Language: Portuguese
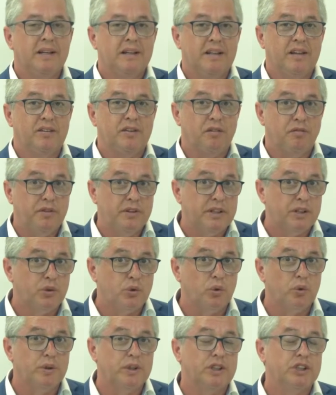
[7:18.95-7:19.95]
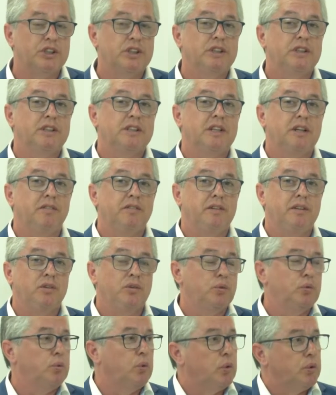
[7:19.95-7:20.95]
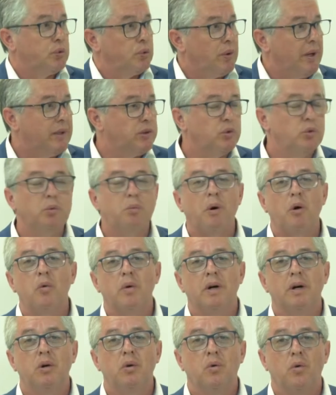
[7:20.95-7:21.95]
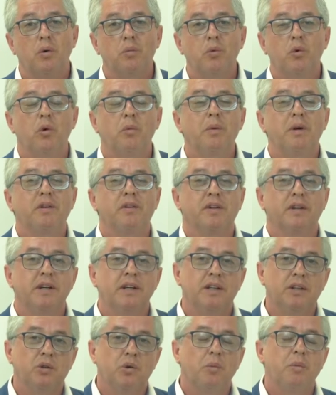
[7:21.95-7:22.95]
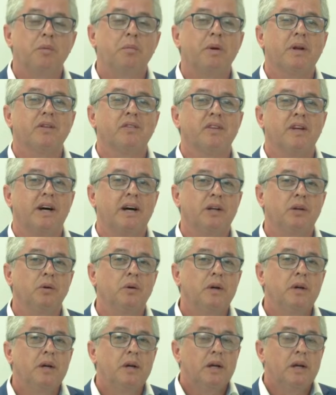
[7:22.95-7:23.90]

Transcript: Nessa vida toda que a gente teve do outro lado do balcão, como comerciante, como empresário,